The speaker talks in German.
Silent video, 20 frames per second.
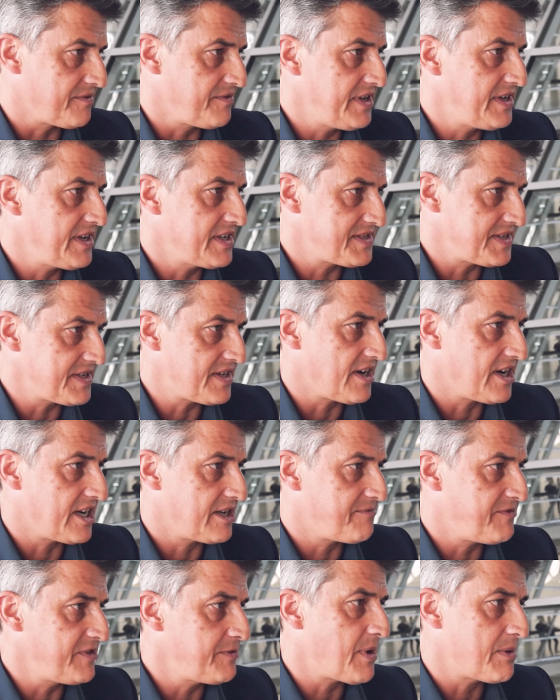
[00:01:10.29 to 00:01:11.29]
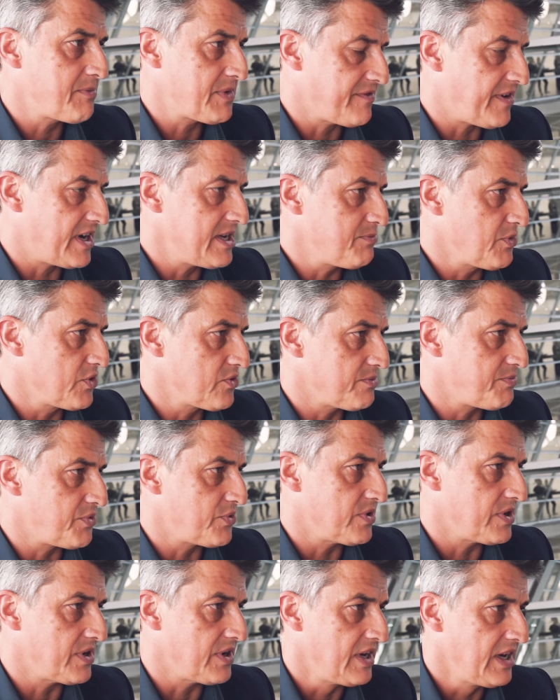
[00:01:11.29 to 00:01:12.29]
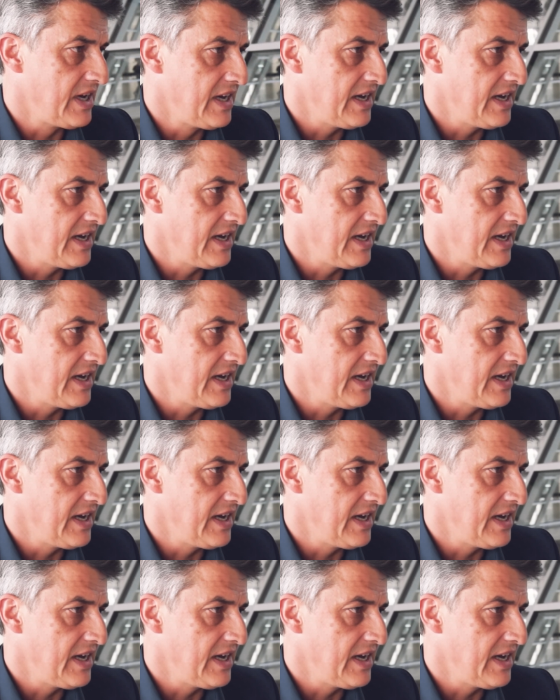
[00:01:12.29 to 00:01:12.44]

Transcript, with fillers: wie der Sicherheit, wie beim Gewaltmonopol,